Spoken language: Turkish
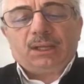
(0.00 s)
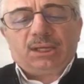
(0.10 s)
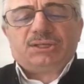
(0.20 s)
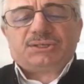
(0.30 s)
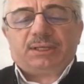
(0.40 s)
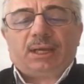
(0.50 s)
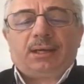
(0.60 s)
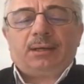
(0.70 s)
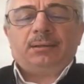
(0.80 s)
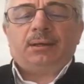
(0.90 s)
İkisi
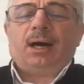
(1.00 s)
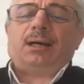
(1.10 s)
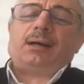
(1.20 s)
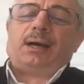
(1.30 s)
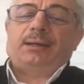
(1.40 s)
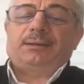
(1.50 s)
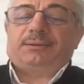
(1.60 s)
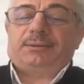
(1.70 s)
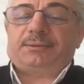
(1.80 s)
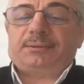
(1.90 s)
de hakka
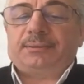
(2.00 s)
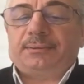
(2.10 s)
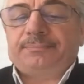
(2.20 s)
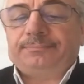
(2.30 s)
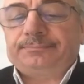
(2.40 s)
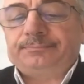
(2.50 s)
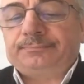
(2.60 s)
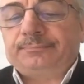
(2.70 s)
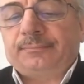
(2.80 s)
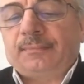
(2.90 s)
aittir.
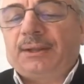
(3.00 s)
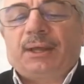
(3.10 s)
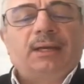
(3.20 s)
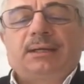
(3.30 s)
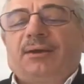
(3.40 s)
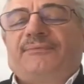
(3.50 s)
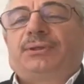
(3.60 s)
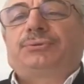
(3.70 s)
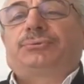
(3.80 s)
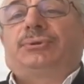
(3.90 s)
Zalike
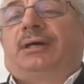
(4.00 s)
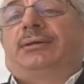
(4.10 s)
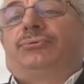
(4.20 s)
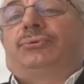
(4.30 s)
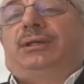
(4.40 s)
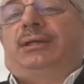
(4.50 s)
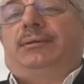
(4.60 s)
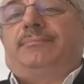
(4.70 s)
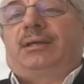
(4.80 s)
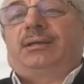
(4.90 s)
fadlullah
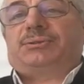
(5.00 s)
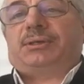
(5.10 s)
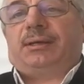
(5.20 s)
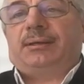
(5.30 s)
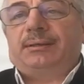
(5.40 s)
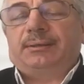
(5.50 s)
yutihi men yaşa.